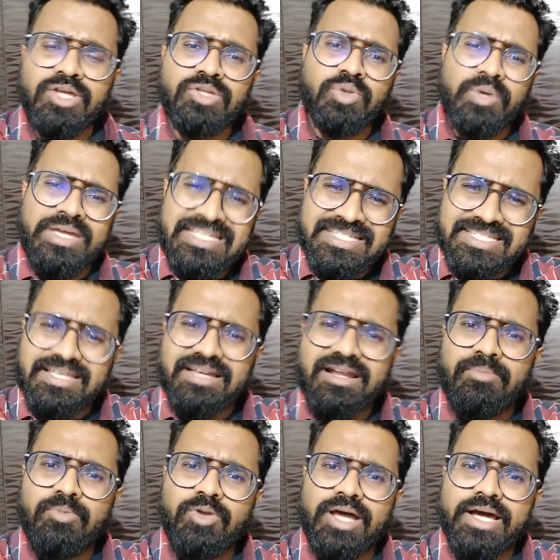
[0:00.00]
तो इस
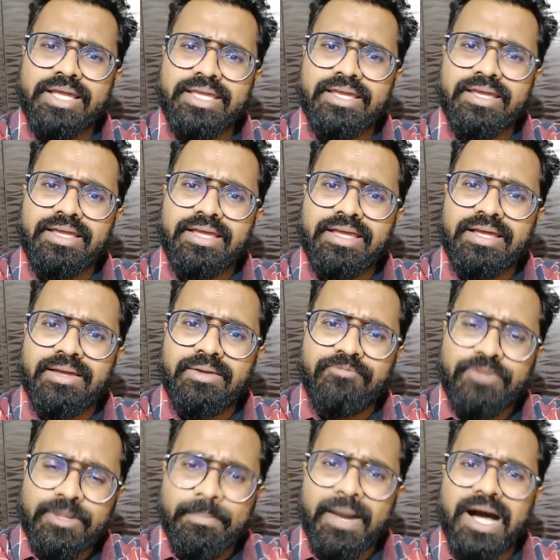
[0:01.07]
तरह बुला के
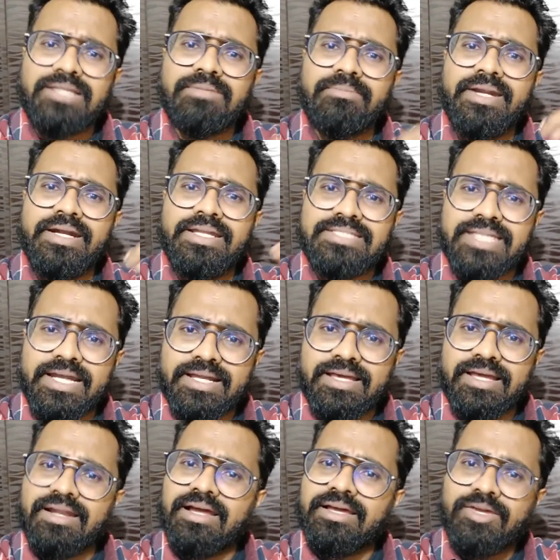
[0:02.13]
फिर बाद में
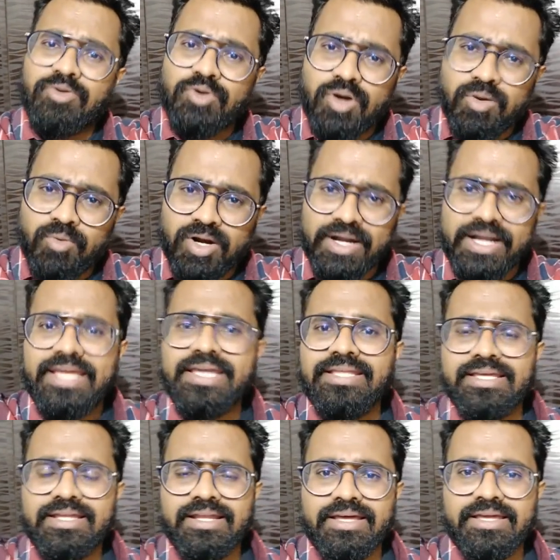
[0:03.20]
डिसाइड करना कि उनको अवार्ड
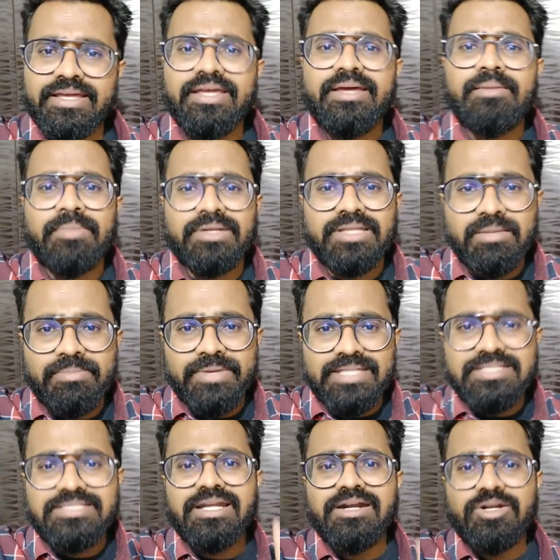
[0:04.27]
नहीं देना है मतलब
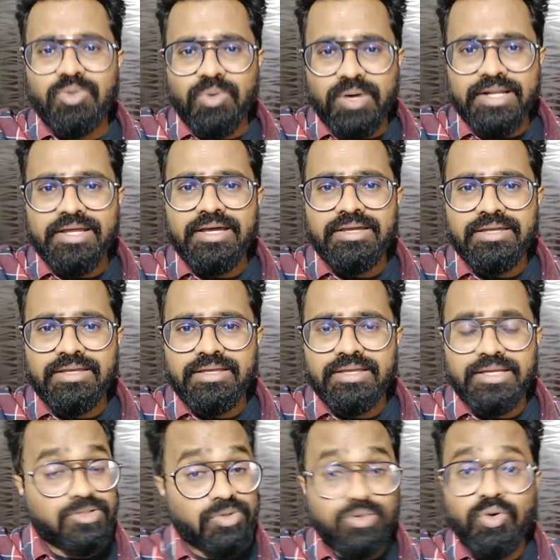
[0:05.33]
इंसल्ट हुआ ना
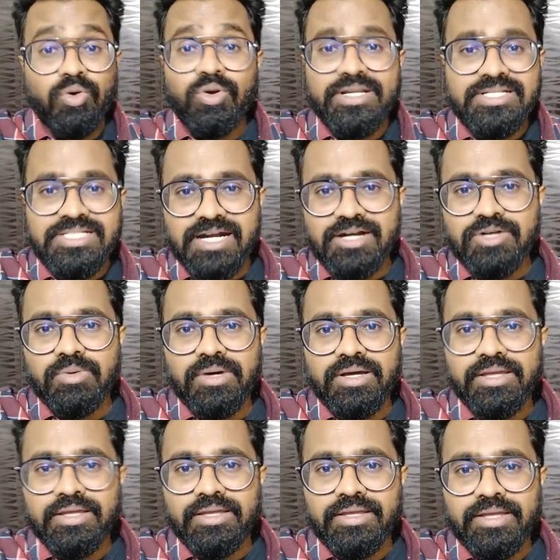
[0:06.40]
ये तो गोर इंसल्ट
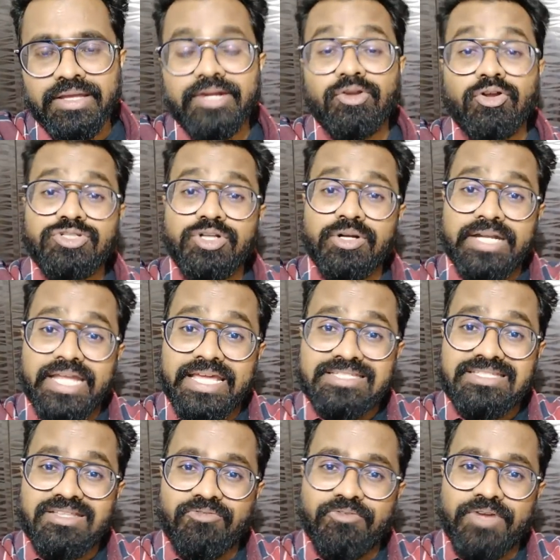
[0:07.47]
हुआ इट ऑल्सो
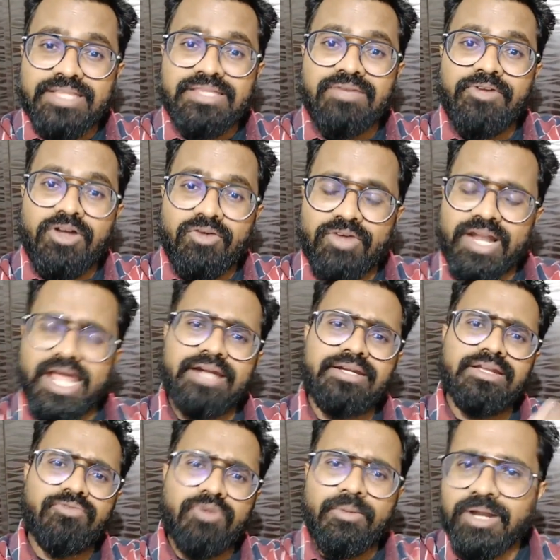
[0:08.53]
टेक्स द फेथ अवे ऑफ एन
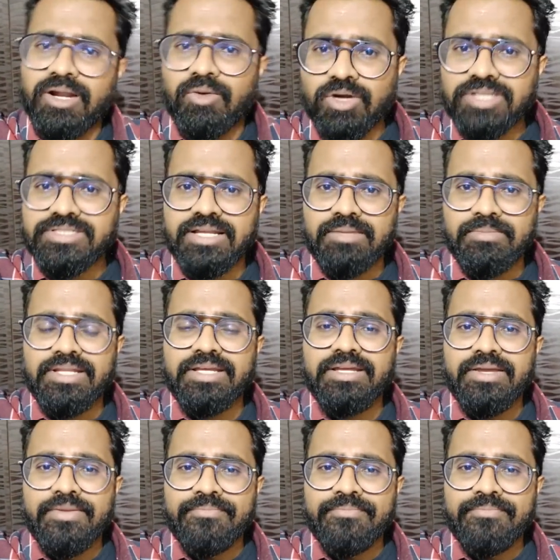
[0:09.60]
एक्टर फ्रॉम एन अवार्ड सेरेमनी